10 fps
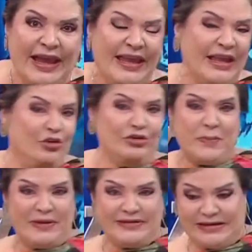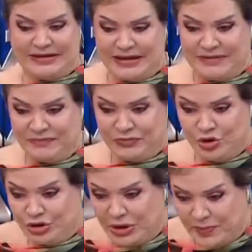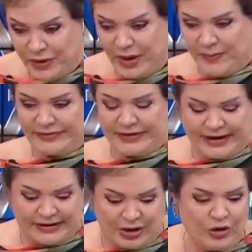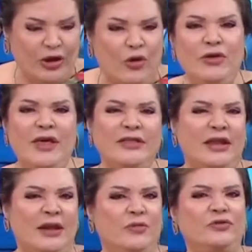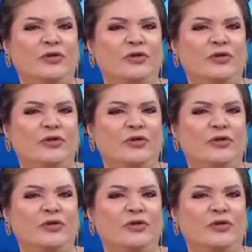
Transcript: y no te pasa a ti, no te puede pasar a ti. Hoy, hoy día tenemos